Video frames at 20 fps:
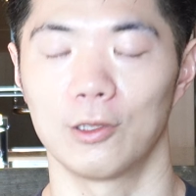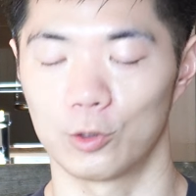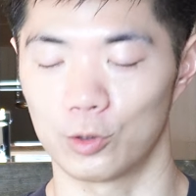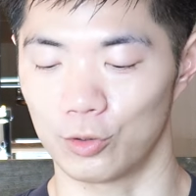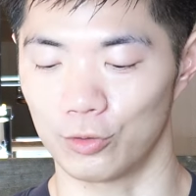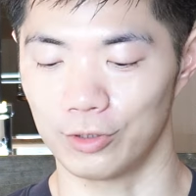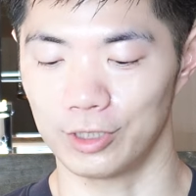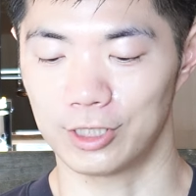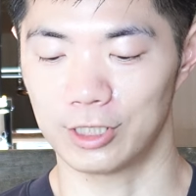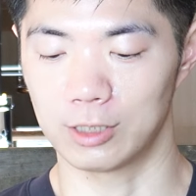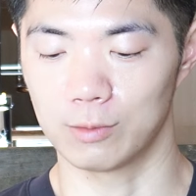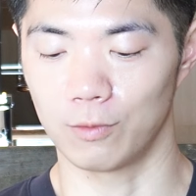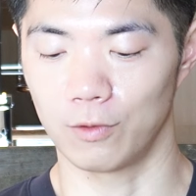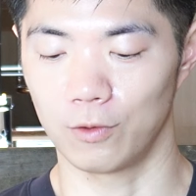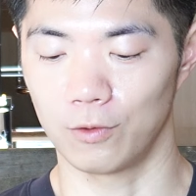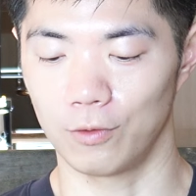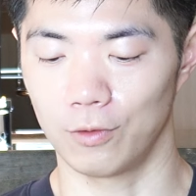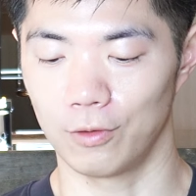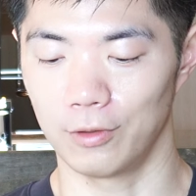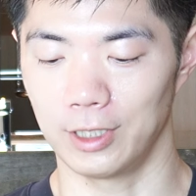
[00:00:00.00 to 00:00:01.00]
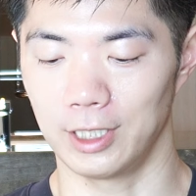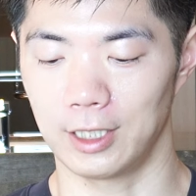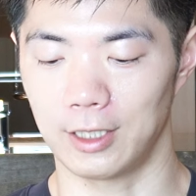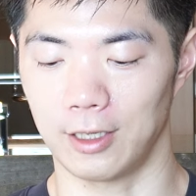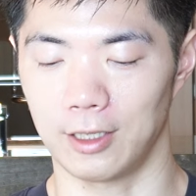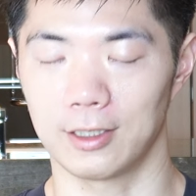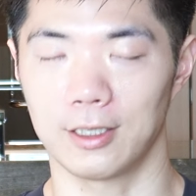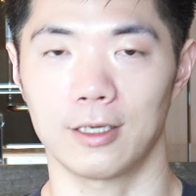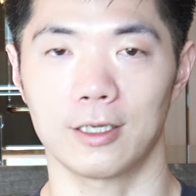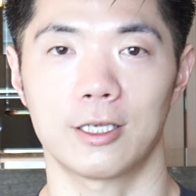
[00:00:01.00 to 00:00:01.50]
その質問をい
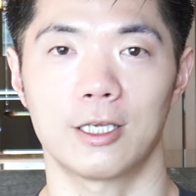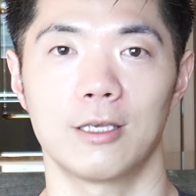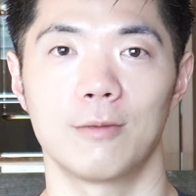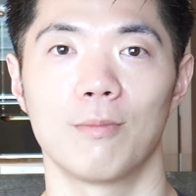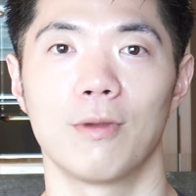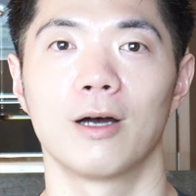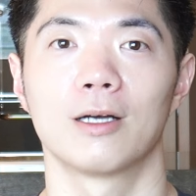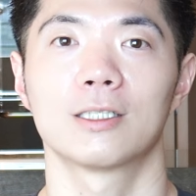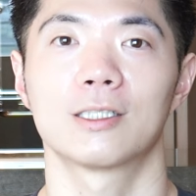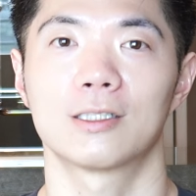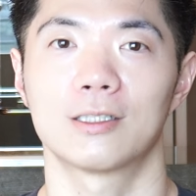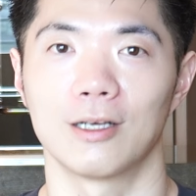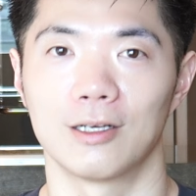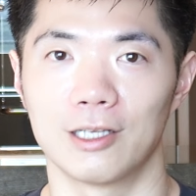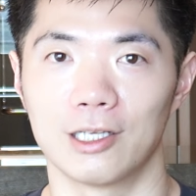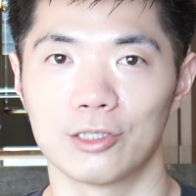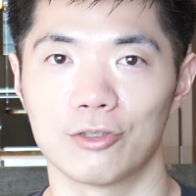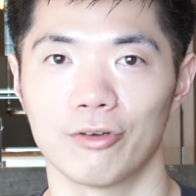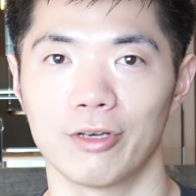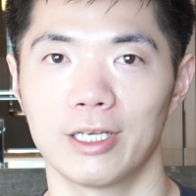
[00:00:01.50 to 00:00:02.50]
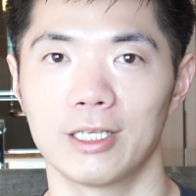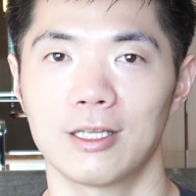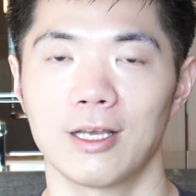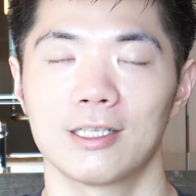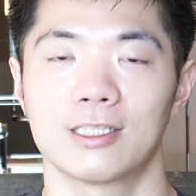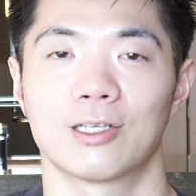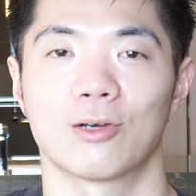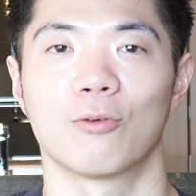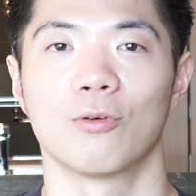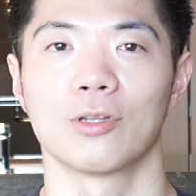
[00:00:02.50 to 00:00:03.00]
ただきました。でそれに
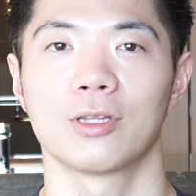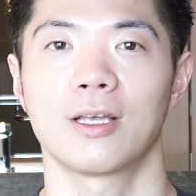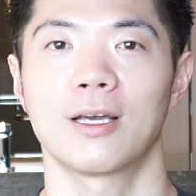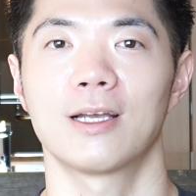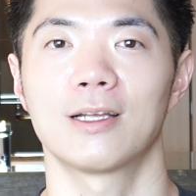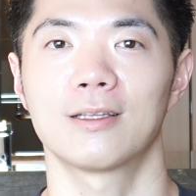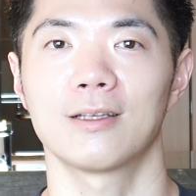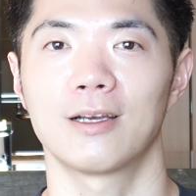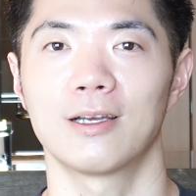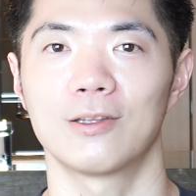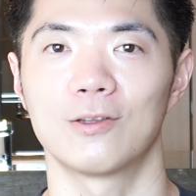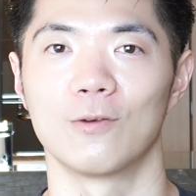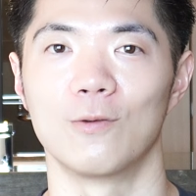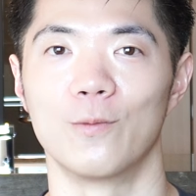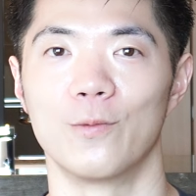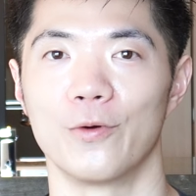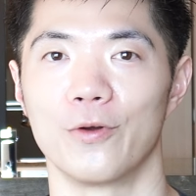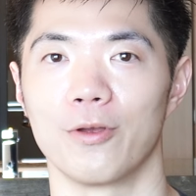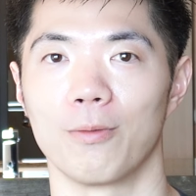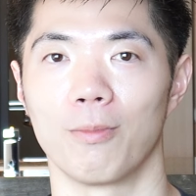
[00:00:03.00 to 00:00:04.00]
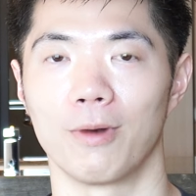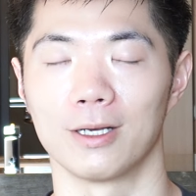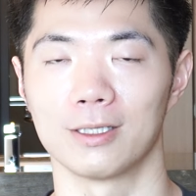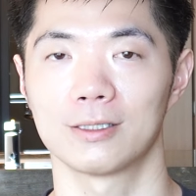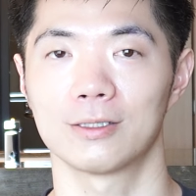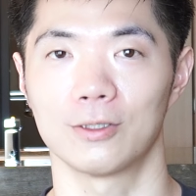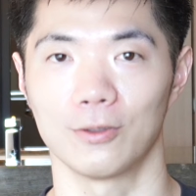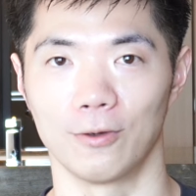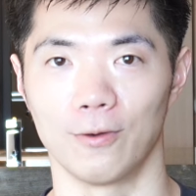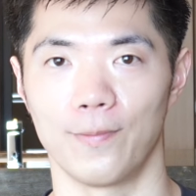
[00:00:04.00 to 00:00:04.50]
対して答えたいと思いま
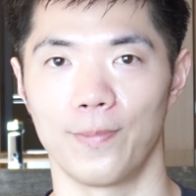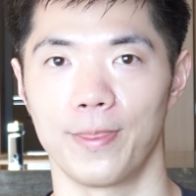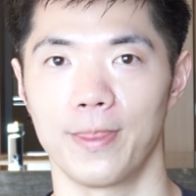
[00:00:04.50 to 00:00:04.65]
すと。